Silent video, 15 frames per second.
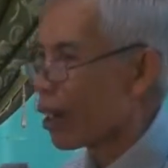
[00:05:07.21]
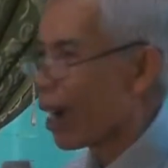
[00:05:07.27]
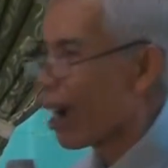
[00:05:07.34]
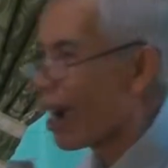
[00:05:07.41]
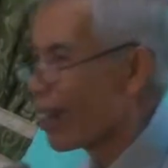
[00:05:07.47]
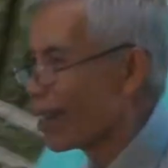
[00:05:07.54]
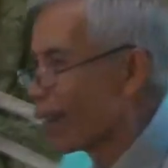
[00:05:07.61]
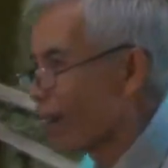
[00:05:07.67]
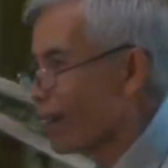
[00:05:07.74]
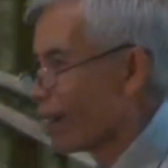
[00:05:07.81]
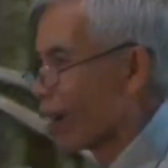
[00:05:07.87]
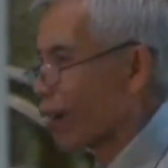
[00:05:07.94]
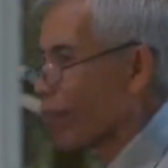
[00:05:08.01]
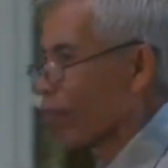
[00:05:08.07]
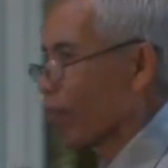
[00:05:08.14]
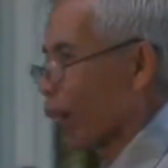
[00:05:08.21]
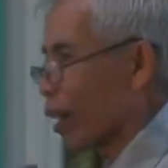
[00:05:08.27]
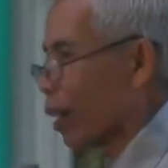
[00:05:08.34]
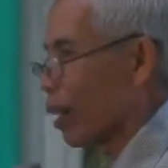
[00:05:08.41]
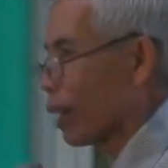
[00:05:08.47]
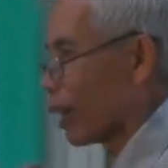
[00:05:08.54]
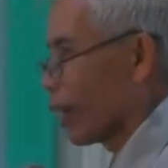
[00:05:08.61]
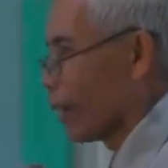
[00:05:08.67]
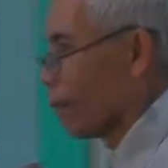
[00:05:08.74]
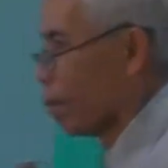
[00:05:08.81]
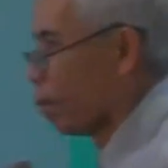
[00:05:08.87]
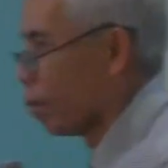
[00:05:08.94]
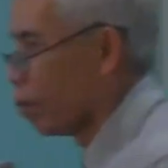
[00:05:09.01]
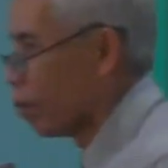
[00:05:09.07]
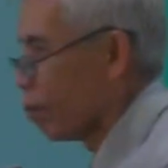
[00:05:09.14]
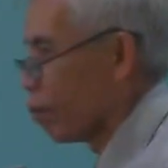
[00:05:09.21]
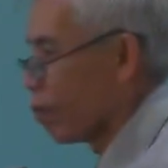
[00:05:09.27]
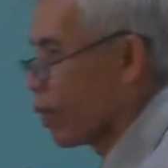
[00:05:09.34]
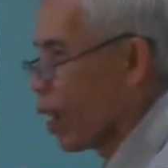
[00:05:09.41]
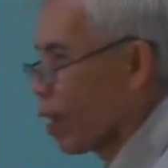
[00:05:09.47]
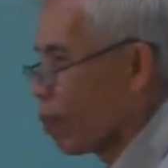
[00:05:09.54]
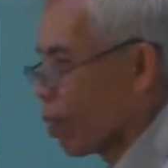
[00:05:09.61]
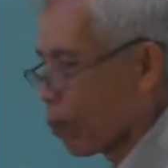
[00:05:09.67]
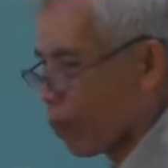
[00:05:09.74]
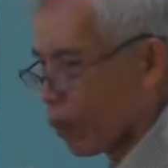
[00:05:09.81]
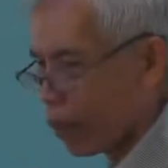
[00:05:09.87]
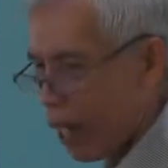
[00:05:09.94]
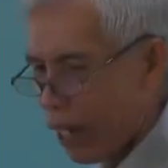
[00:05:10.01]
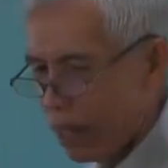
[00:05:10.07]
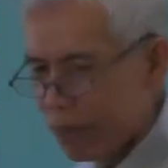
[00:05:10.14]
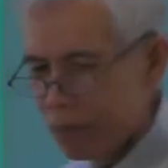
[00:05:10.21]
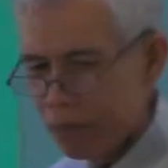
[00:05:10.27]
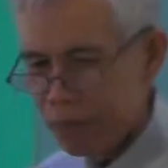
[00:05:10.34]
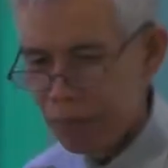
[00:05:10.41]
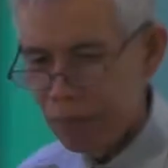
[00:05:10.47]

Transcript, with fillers: kaya niyang pagalingin. Amen po ba?